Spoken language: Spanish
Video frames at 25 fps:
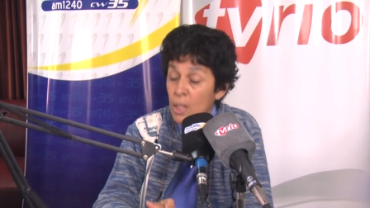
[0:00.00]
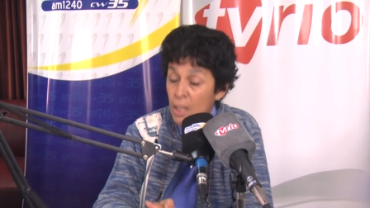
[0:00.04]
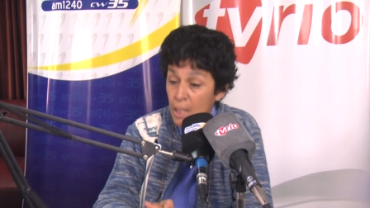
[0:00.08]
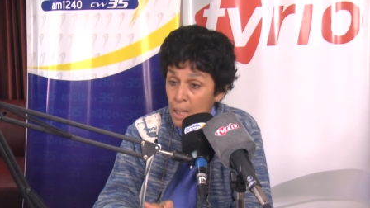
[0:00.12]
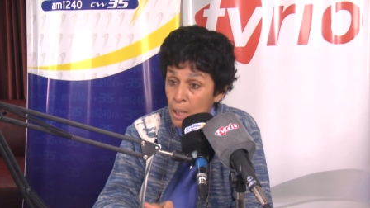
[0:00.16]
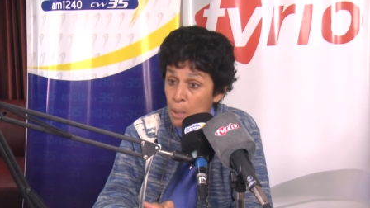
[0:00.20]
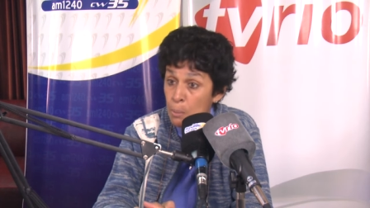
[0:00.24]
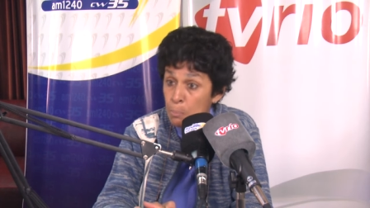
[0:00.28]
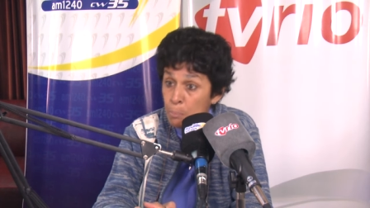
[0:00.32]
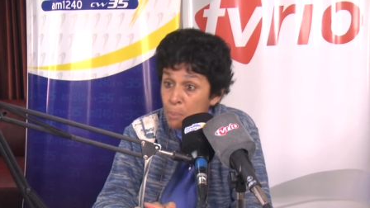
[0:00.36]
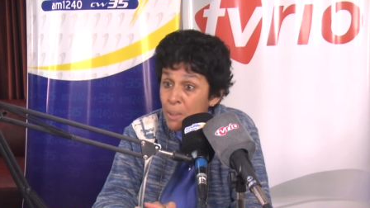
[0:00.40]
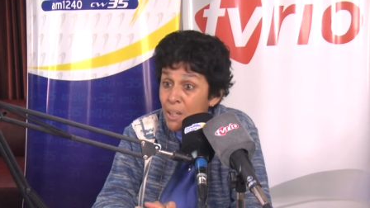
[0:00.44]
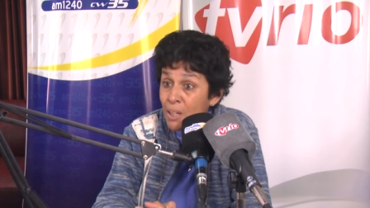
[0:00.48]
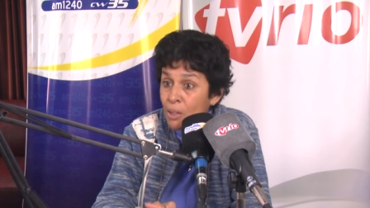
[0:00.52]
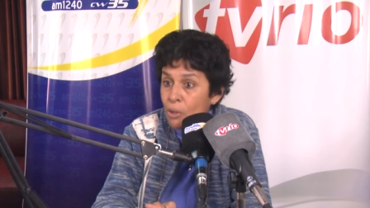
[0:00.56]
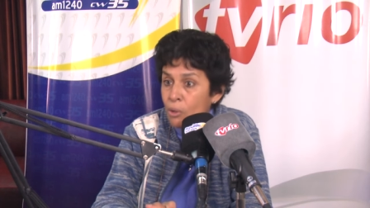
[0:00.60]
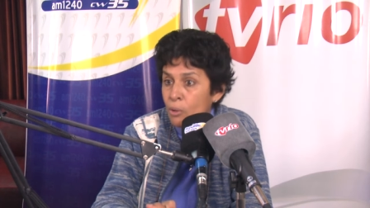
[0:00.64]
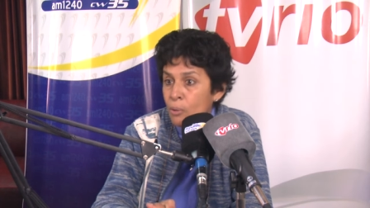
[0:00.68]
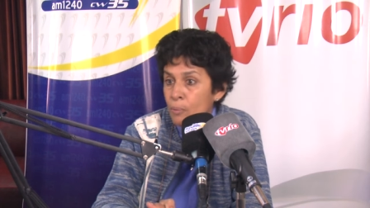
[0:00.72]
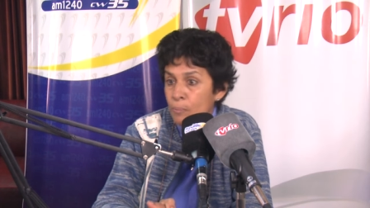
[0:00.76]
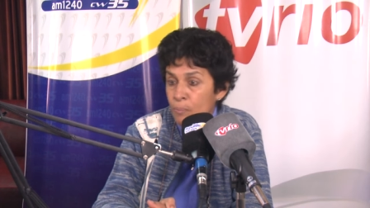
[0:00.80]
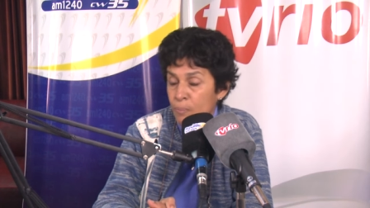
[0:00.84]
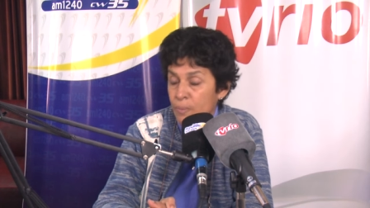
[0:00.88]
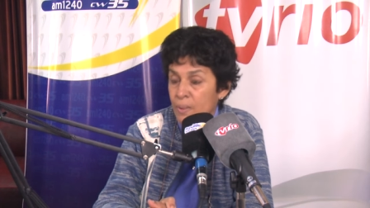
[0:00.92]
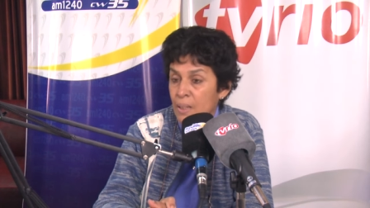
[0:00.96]
el
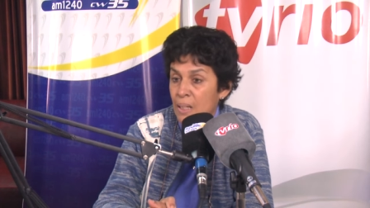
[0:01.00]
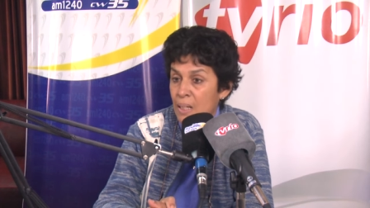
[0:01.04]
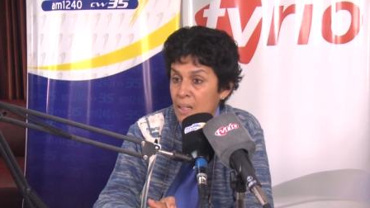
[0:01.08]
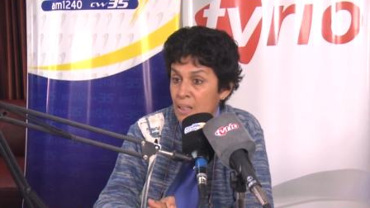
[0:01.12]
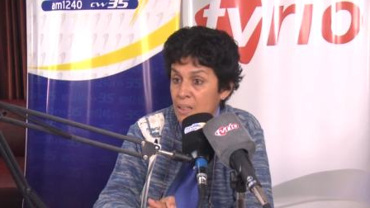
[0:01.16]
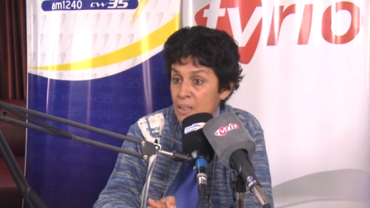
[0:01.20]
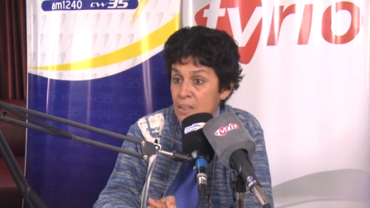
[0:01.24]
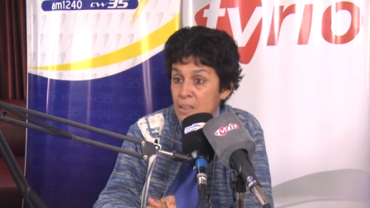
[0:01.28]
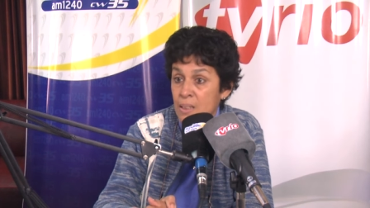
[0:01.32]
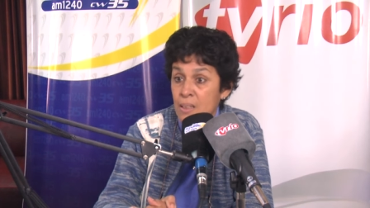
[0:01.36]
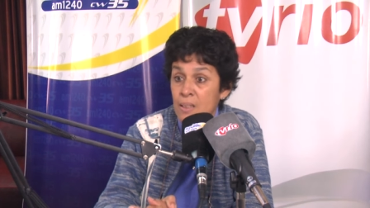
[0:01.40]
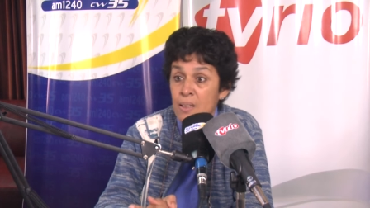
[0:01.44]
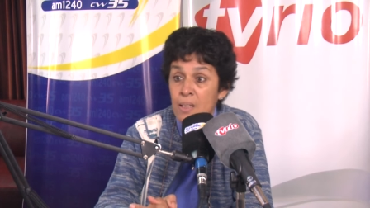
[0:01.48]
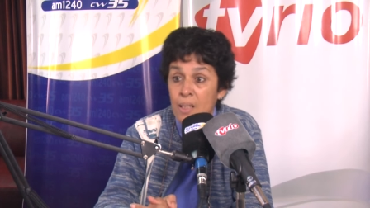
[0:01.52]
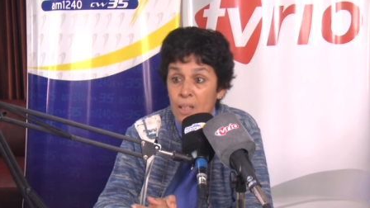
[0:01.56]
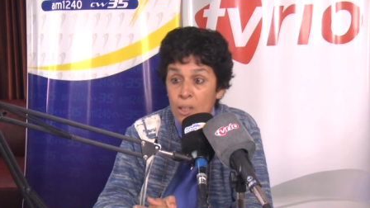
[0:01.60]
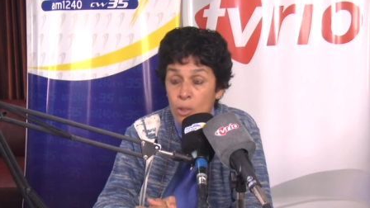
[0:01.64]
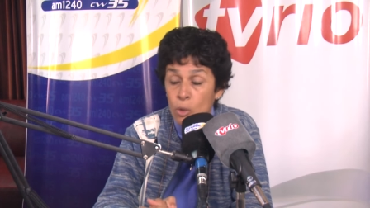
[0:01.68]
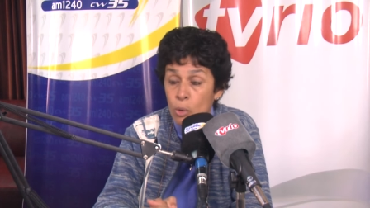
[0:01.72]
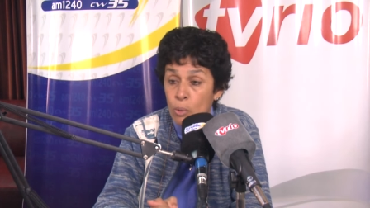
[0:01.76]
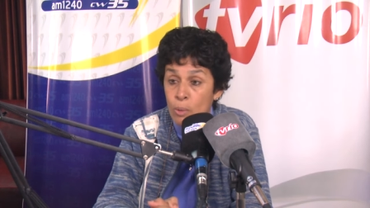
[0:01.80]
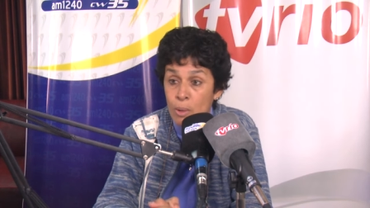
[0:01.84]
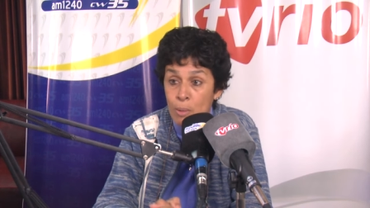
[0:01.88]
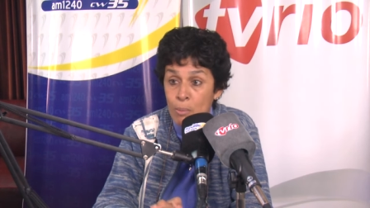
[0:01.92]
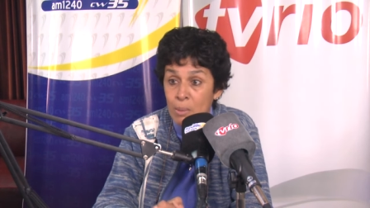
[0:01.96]
pico de la creciente que
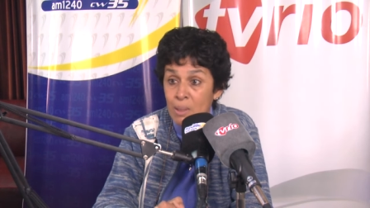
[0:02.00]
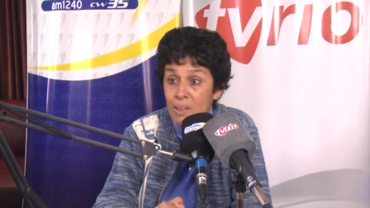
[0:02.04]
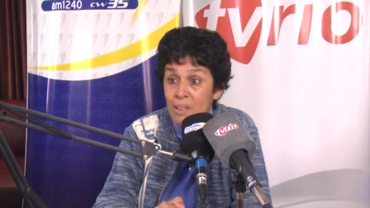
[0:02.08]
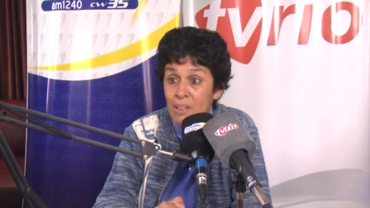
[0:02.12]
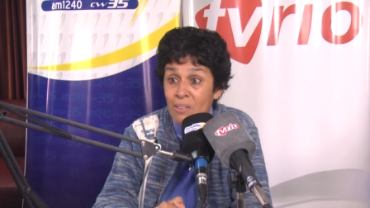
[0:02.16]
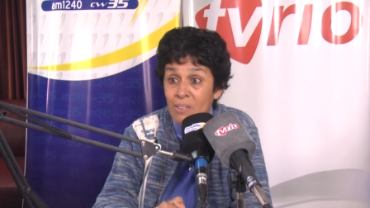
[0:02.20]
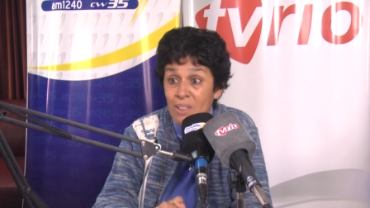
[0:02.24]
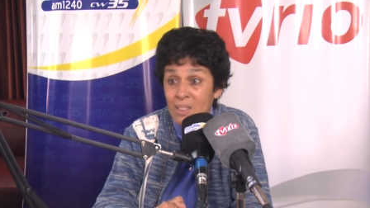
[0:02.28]
obviamente